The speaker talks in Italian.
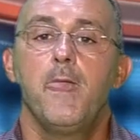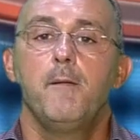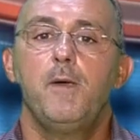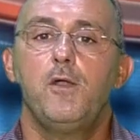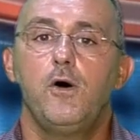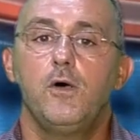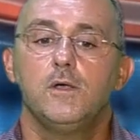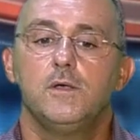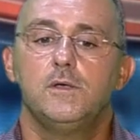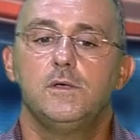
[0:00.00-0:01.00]

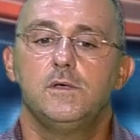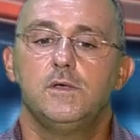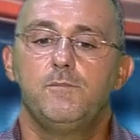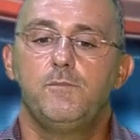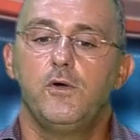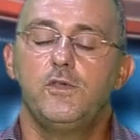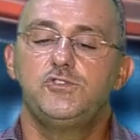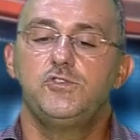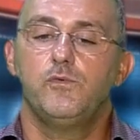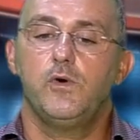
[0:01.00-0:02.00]
però eh, poi
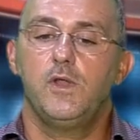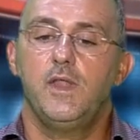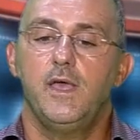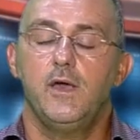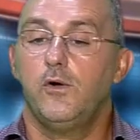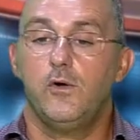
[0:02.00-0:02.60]
ci vuole o,